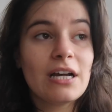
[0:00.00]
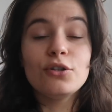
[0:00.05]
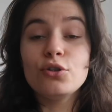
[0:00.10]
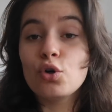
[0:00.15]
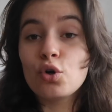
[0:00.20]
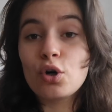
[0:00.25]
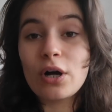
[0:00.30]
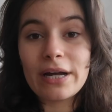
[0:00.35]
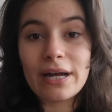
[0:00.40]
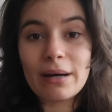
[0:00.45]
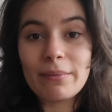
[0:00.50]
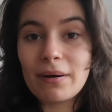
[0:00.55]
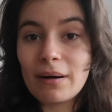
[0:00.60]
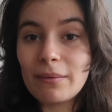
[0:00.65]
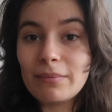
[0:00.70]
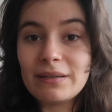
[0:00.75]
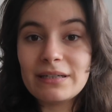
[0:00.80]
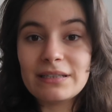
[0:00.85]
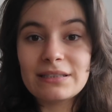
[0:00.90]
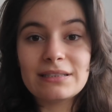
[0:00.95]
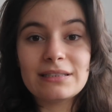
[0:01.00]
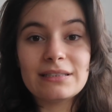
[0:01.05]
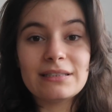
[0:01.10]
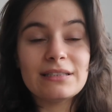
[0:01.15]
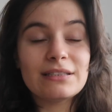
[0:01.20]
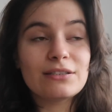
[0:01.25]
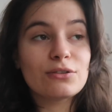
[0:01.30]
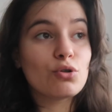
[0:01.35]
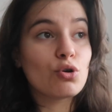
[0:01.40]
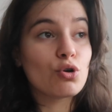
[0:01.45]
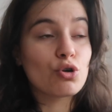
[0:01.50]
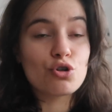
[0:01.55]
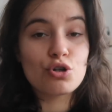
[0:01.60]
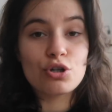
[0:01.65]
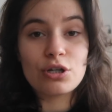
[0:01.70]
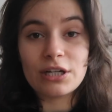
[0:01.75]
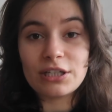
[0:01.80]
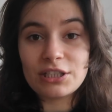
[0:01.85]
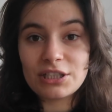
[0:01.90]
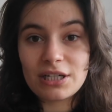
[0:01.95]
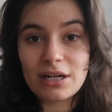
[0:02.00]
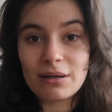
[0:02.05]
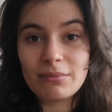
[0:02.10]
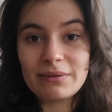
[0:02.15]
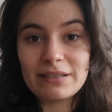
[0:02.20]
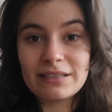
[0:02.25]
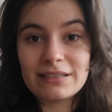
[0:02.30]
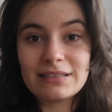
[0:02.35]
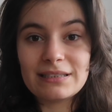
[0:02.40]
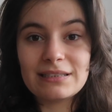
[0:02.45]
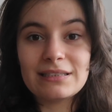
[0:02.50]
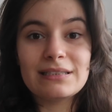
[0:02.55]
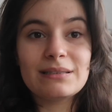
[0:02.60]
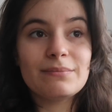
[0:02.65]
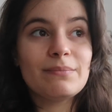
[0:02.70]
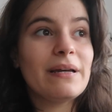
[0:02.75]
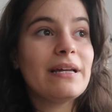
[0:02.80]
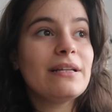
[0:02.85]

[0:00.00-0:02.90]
Yoga yapabilirsiniz, koşuya çıkabilirsiniz.